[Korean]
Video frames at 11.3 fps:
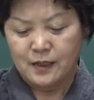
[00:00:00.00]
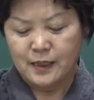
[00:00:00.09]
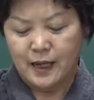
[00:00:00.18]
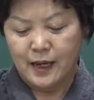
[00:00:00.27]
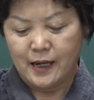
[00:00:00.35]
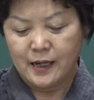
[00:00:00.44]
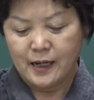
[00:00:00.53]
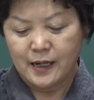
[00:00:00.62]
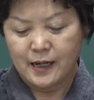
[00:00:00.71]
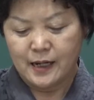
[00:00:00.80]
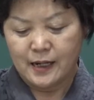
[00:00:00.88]

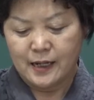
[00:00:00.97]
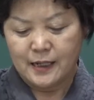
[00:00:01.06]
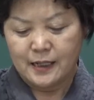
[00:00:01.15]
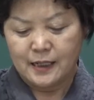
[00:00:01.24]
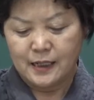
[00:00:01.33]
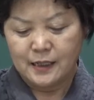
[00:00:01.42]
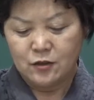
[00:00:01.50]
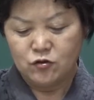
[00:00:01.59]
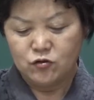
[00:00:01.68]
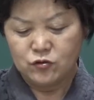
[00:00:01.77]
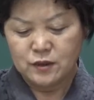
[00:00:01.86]
대개가
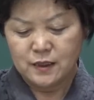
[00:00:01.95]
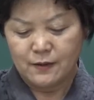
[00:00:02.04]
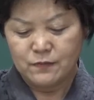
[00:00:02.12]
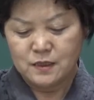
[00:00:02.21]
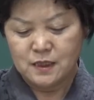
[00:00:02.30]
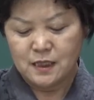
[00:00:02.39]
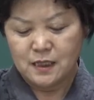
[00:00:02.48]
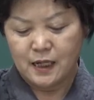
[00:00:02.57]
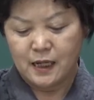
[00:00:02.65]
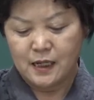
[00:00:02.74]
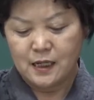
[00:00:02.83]
인육삼지
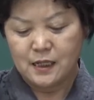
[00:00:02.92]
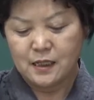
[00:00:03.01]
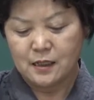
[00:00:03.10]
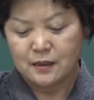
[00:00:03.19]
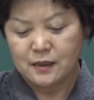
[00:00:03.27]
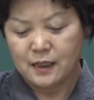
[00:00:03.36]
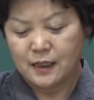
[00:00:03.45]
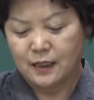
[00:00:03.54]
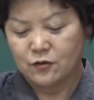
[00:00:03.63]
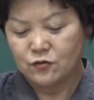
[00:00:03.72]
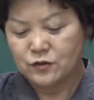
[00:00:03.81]

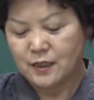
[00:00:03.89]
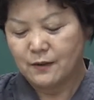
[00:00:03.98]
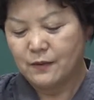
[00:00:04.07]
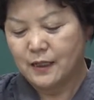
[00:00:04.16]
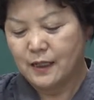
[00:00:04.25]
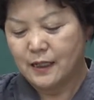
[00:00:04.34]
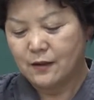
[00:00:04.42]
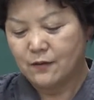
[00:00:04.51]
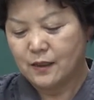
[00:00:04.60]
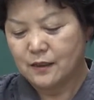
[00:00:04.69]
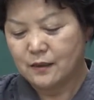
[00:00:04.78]
개이견예라
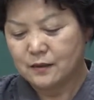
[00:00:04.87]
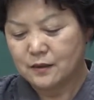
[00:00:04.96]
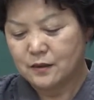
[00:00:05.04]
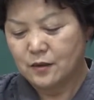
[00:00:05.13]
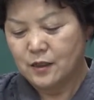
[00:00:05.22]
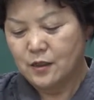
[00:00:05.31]
육삼이라라고 하는 것 그죠